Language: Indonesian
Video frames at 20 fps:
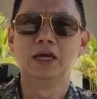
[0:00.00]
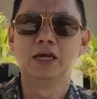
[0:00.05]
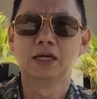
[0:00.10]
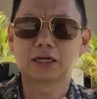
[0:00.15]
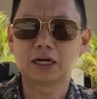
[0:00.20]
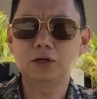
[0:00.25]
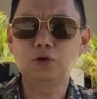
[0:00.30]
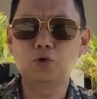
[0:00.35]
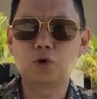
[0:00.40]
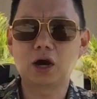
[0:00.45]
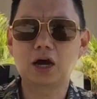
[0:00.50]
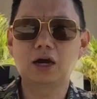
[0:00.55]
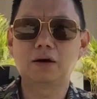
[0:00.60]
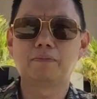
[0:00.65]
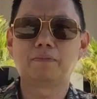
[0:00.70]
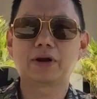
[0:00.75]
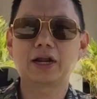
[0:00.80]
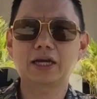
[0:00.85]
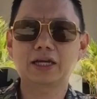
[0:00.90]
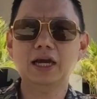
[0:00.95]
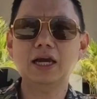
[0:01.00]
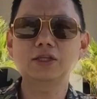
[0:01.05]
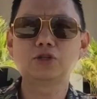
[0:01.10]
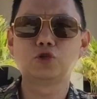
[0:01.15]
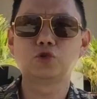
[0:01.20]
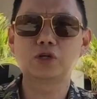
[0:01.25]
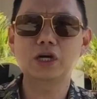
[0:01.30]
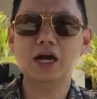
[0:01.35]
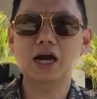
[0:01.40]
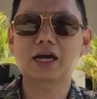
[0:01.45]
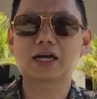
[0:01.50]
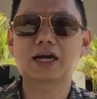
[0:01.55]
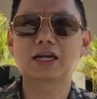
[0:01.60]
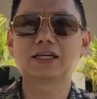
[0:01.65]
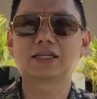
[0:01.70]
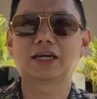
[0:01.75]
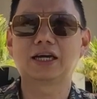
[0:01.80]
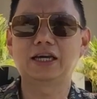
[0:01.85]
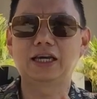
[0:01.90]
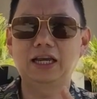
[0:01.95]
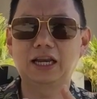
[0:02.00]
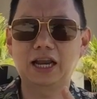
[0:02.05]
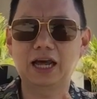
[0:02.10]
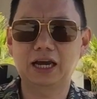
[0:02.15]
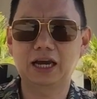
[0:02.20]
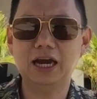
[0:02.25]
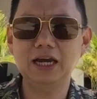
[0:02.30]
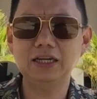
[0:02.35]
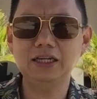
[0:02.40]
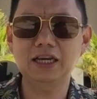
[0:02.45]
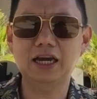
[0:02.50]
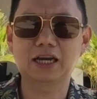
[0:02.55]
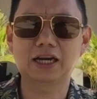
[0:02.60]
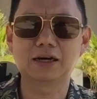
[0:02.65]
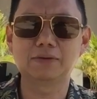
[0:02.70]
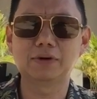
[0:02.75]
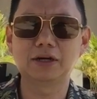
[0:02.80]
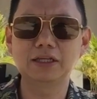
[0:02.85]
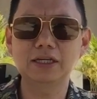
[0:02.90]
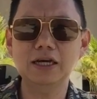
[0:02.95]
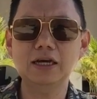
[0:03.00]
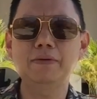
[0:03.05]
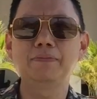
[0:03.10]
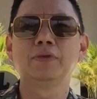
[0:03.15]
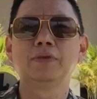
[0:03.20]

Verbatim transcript: Kedua, mereka juga akan kehilangan yang namanya